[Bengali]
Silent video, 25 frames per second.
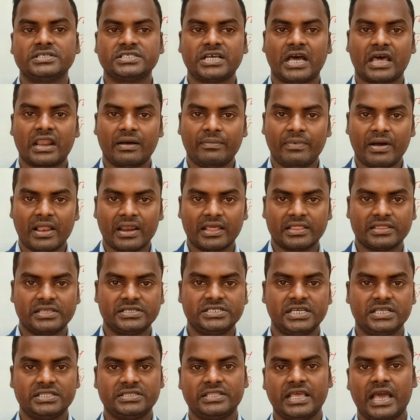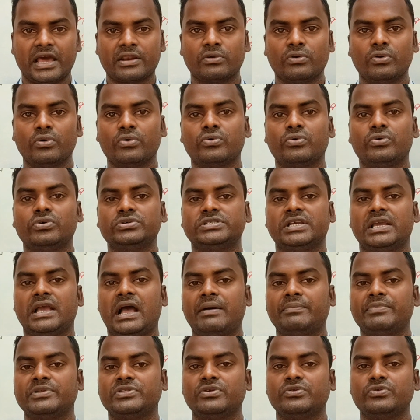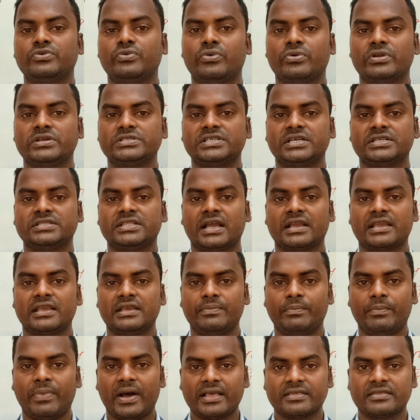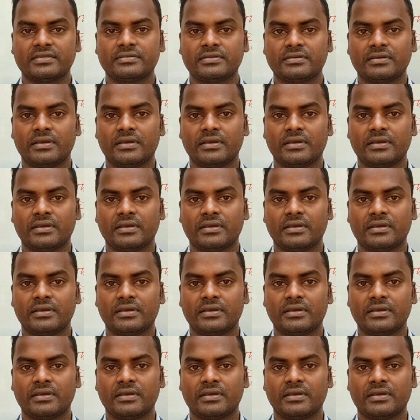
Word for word: সারা বাংলাদেশে তেরো লক্ষ যে আবেদন করেছে তাকে পাঁচ